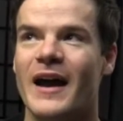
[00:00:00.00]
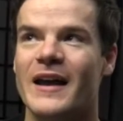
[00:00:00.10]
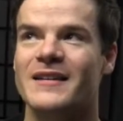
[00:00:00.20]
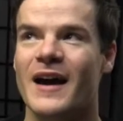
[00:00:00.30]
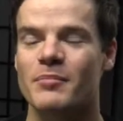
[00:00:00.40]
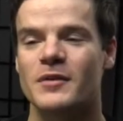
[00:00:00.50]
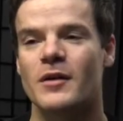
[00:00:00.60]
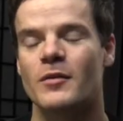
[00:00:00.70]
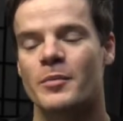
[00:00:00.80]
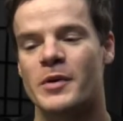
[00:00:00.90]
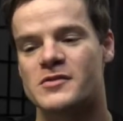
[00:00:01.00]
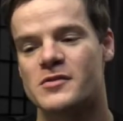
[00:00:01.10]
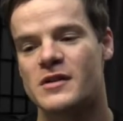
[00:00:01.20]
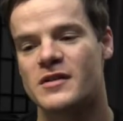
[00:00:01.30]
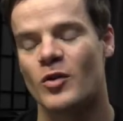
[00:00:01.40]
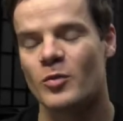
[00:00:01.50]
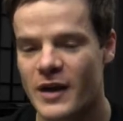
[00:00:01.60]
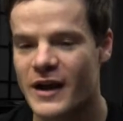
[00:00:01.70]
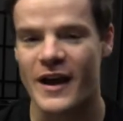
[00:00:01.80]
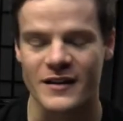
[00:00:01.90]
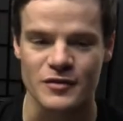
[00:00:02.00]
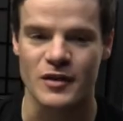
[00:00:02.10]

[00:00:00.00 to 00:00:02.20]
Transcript: Ich habe eine persönliche umgekehrte